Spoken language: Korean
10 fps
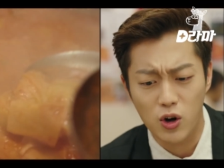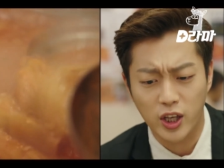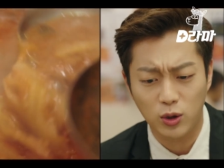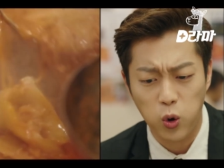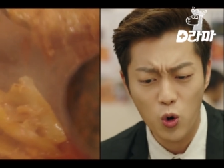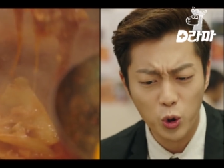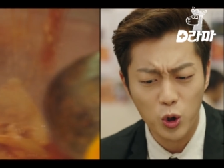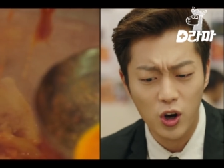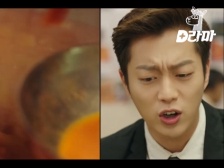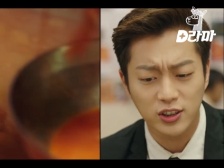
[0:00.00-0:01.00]
이렇게
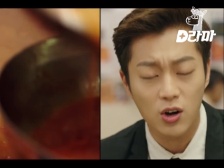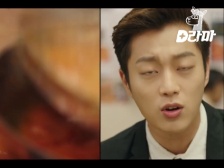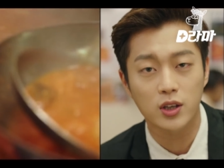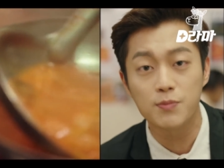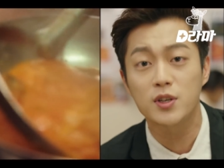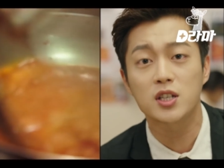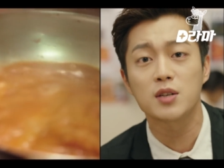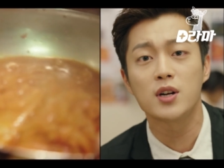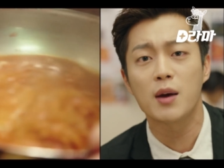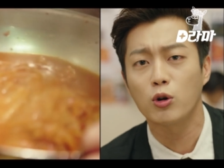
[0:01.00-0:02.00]
통으로 넣어서
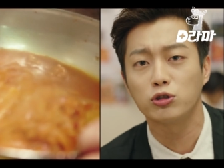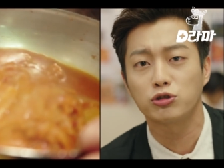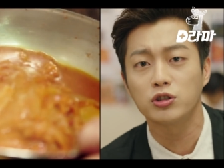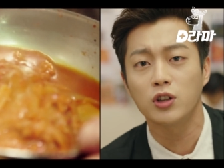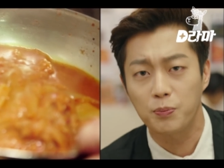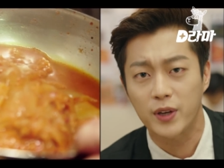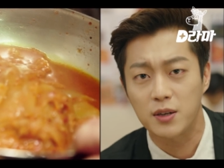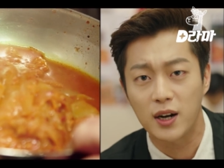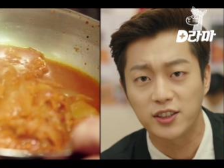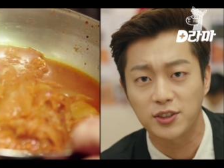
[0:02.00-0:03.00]
김치찜을 해먹을 수는
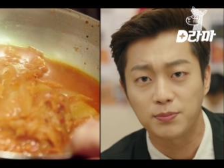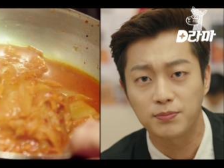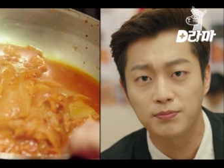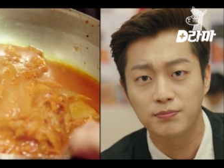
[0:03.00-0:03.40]
없다는 말씀